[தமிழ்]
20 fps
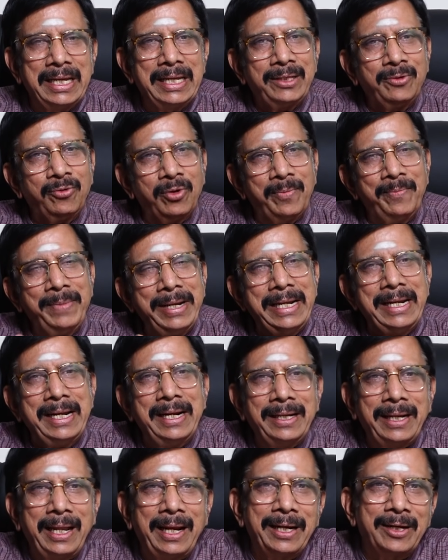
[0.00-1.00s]
இது ஒரு
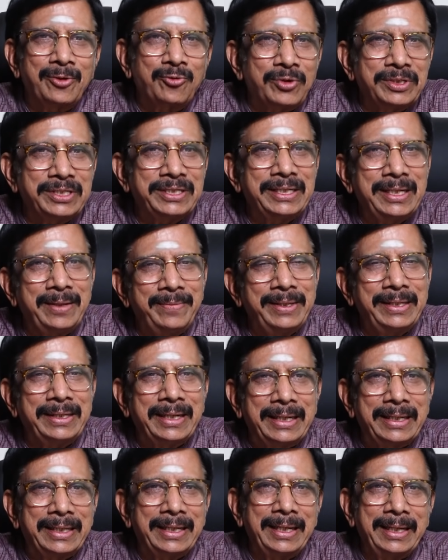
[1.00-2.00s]
மில்லியன் டாலர் கொஸ்டின்
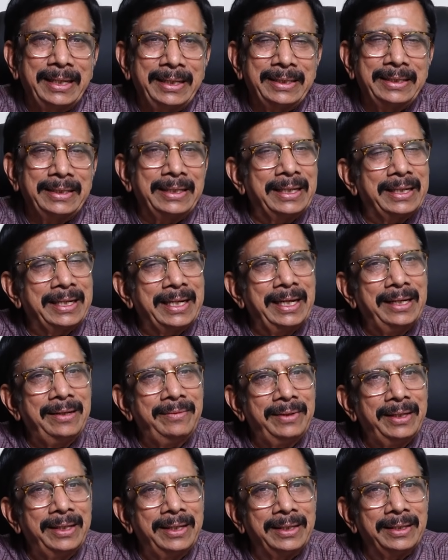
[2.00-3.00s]
அப்படின்னு நினைக்கிறேன் இந்த
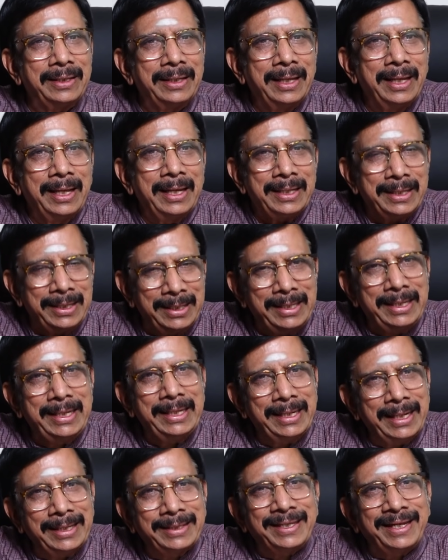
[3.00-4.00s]
கேள்வி
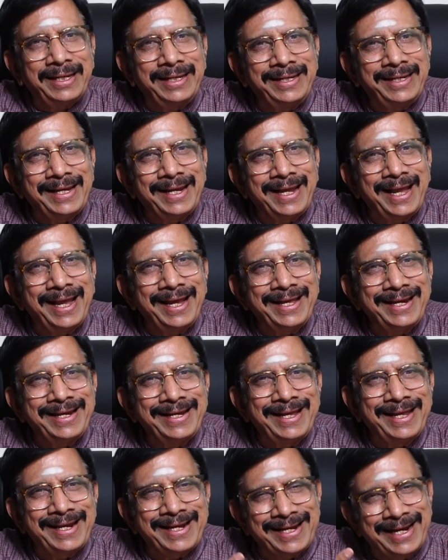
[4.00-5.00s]
இன்றைக்கி தான் நீங்கள்
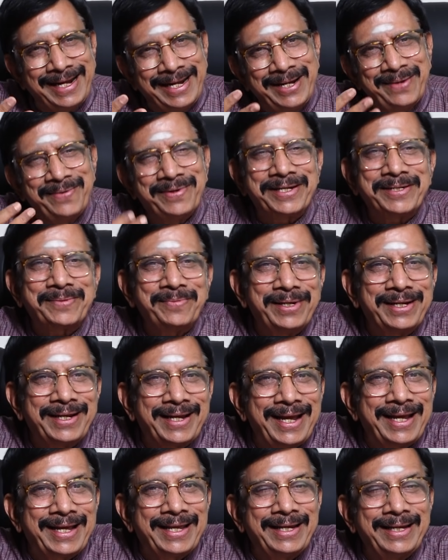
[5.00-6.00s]
கேட்குறீங்க ரெண்டு வருஷமாக
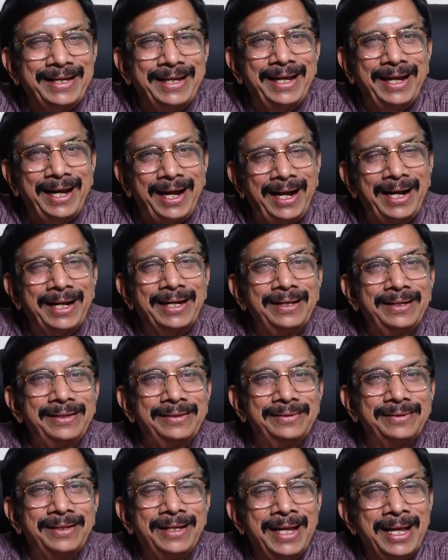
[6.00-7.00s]
கேட்குறீங்க
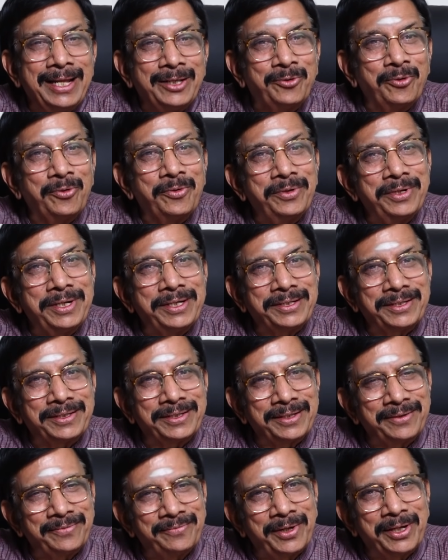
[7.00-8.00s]
ஆனாலும் தூர
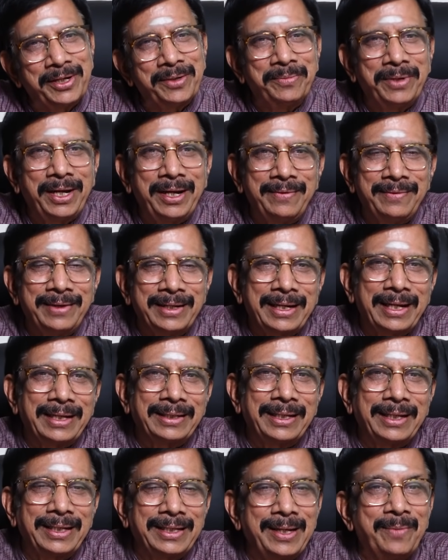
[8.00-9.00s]
நட்சத்திரம் வருமா
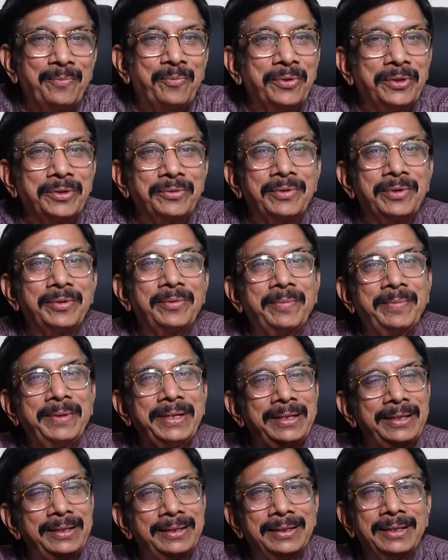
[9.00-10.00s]
வராதா எப்போது வரும்
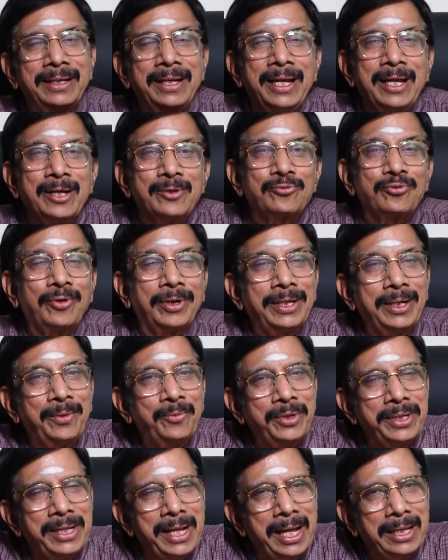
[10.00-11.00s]
அப்படின்னு சொல்ல
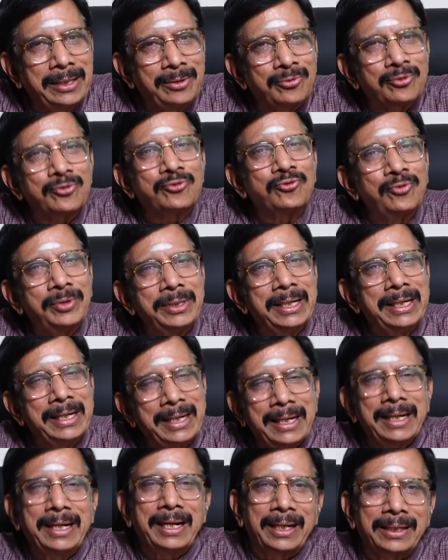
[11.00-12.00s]
முடியாத ஒரு
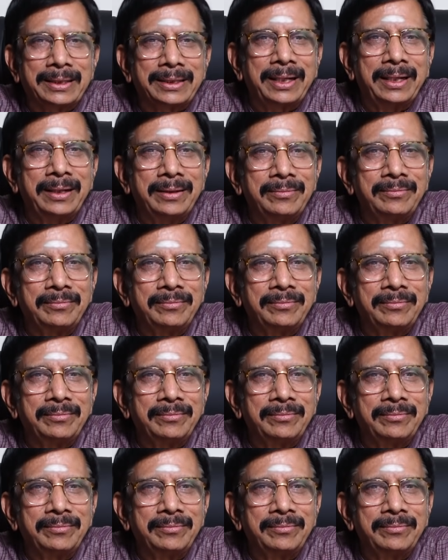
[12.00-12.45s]
சூழ்நிலையில் நான் இருக்கேன்